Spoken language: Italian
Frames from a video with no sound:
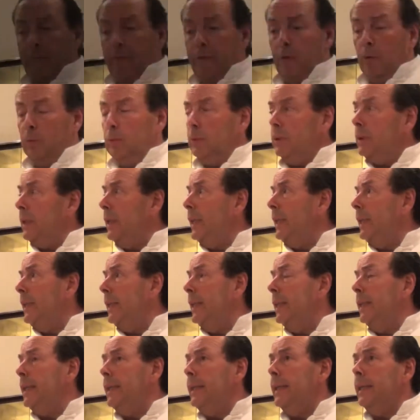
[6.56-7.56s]
una
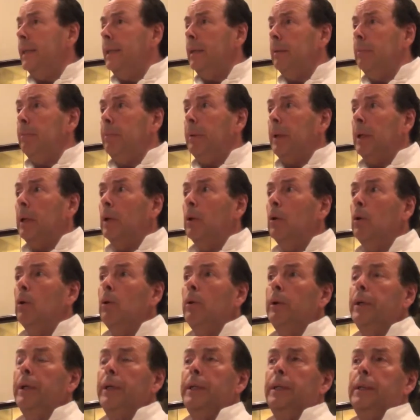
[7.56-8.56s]
fonte per
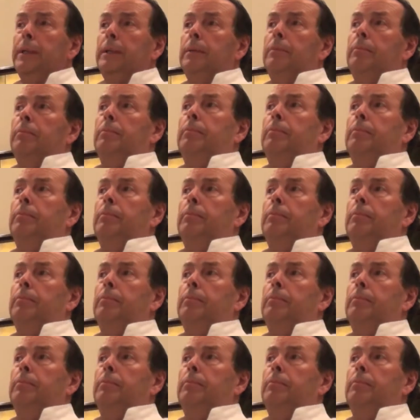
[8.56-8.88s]
noi